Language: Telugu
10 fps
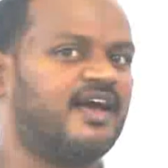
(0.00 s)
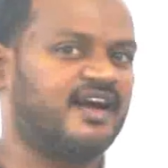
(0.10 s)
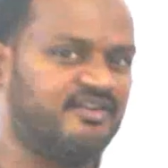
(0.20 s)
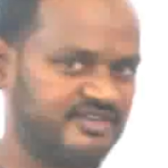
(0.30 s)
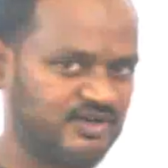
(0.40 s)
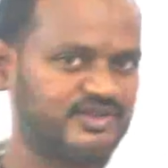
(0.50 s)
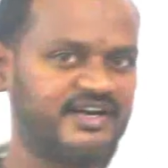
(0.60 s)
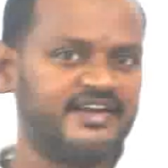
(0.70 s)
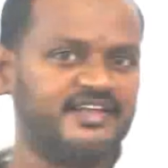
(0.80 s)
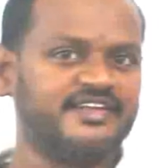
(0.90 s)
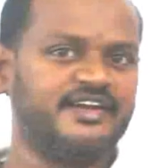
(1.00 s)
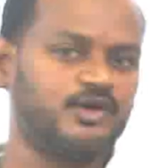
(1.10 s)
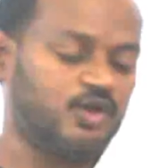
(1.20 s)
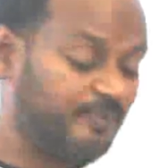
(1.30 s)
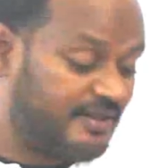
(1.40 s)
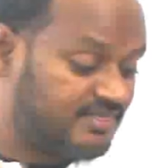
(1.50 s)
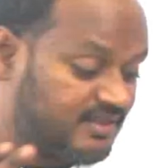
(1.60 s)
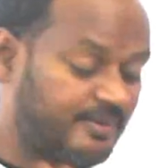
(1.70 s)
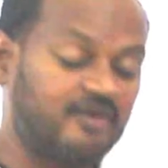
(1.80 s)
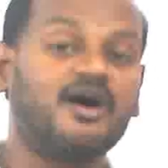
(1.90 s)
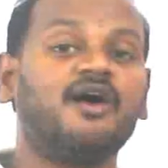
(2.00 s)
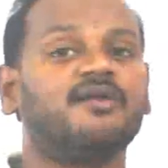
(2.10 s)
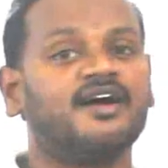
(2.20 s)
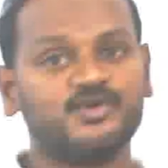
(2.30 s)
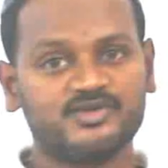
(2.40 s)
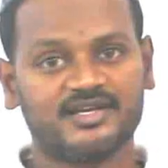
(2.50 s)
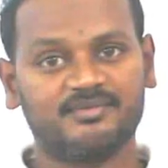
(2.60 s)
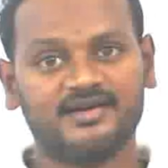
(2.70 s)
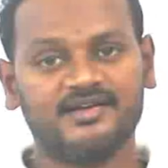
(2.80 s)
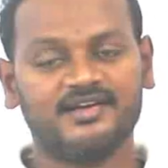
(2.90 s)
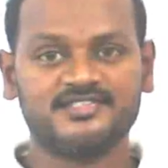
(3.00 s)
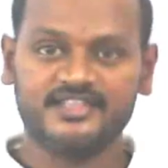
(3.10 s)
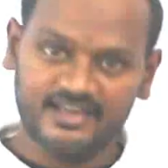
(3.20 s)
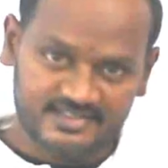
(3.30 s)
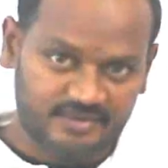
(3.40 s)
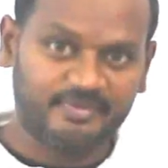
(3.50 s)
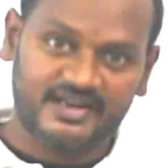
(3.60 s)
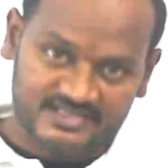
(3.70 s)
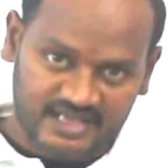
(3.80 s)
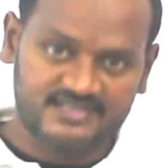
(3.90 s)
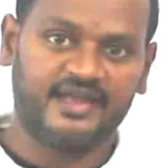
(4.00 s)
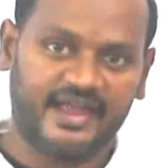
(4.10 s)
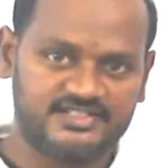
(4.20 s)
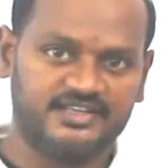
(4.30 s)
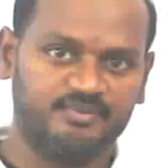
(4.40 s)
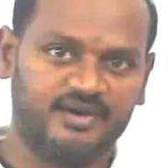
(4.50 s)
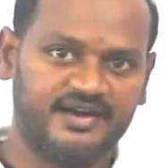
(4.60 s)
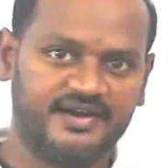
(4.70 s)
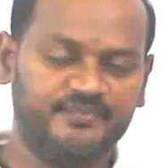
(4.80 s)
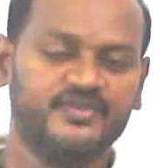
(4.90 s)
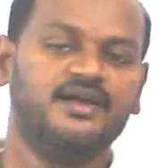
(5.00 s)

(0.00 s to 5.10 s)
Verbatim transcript: ఎలా కన్ఫ్యూజ్ అవుతారంటే దీన్ని ఏదో పెద్ద ప్రవాహం లాగా చూస్తారు మా అది సింగిల్ స్టెప్ ఆన్సర్ యాక్చువల్ చెప్పాలంటే